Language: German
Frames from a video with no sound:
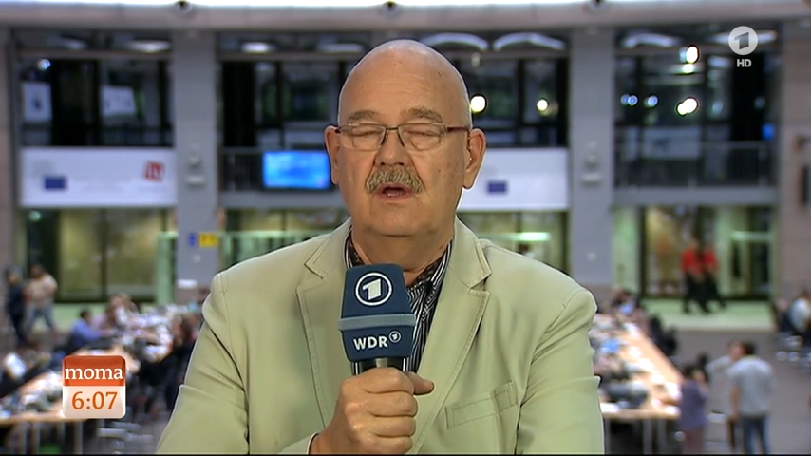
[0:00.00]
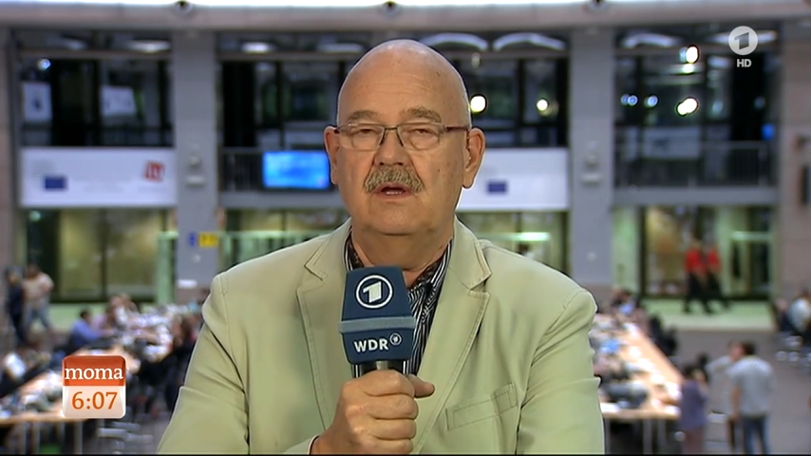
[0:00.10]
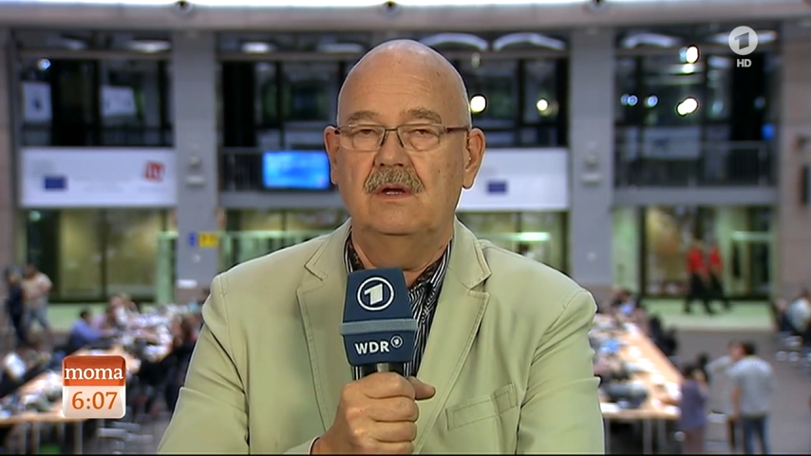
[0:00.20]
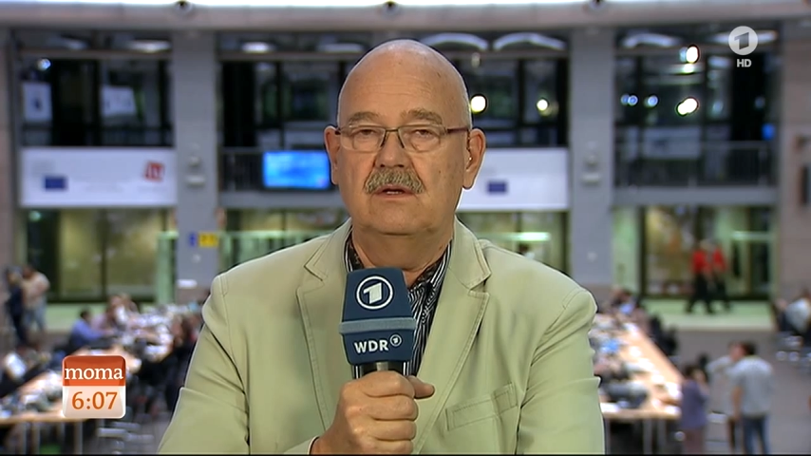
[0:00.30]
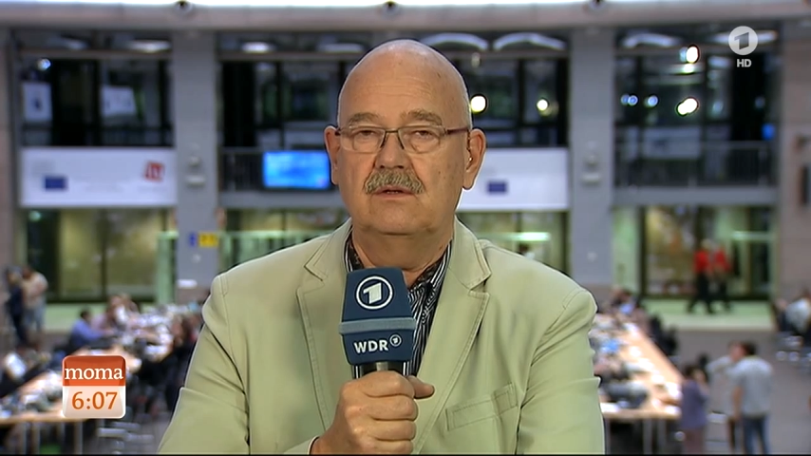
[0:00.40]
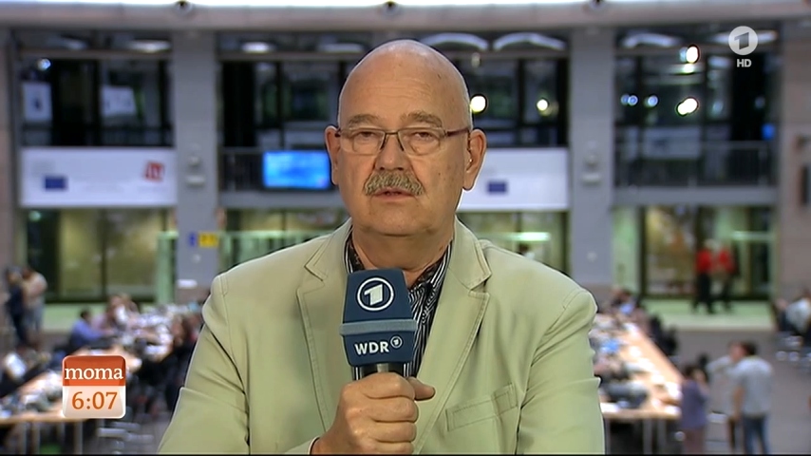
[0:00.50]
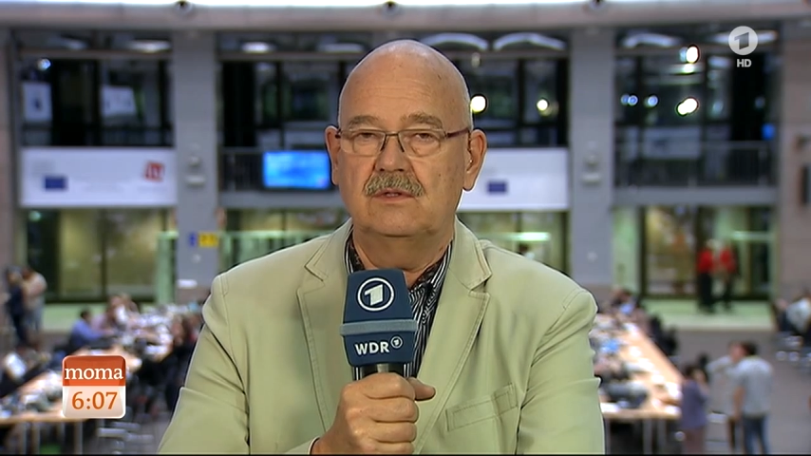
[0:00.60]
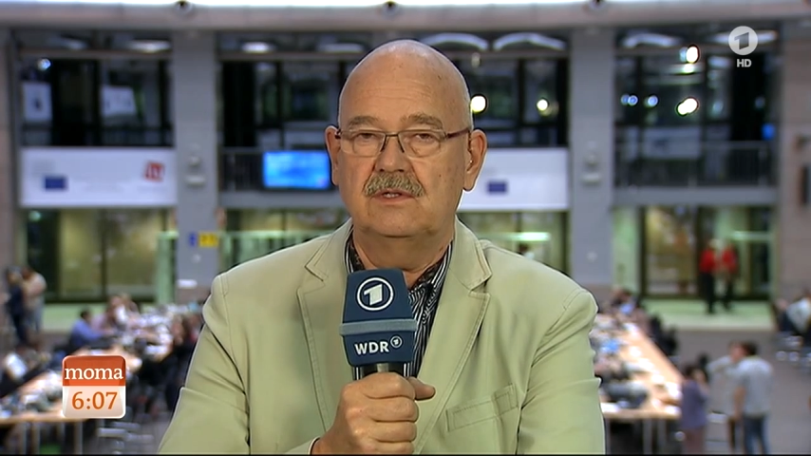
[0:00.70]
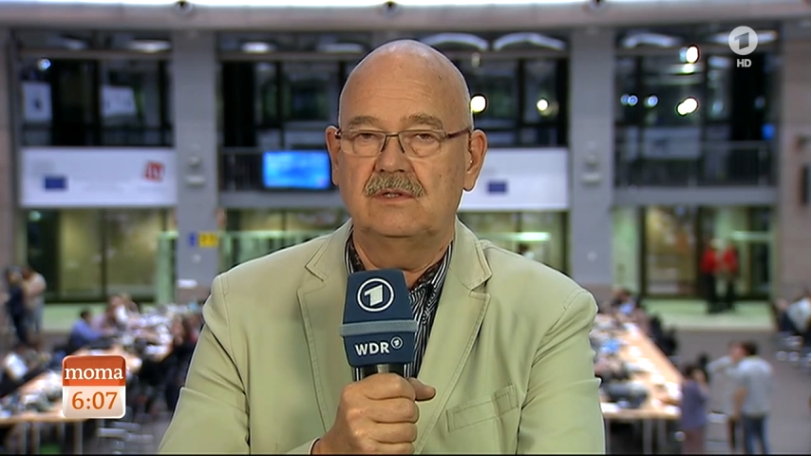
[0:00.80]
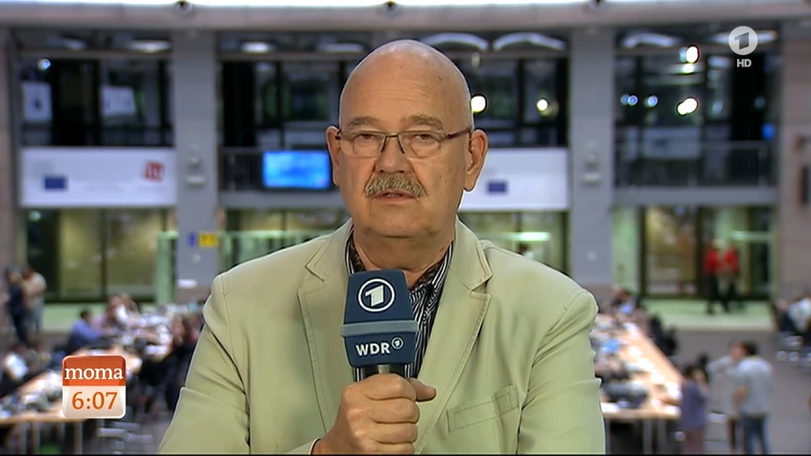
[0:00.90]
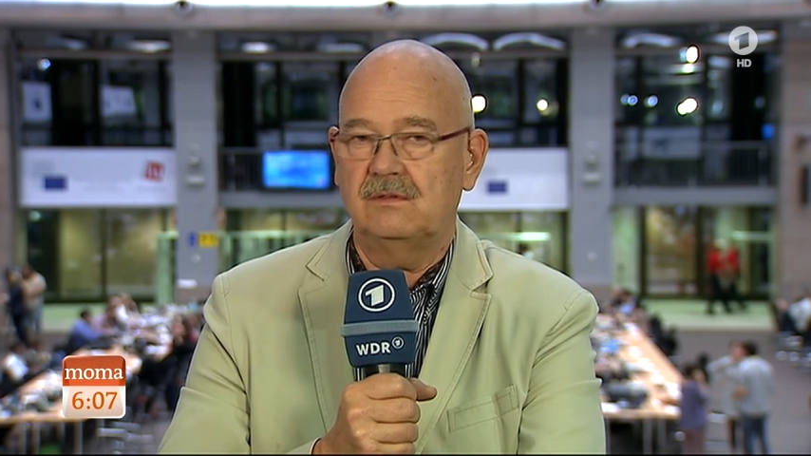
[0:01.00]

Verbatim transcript: äh, und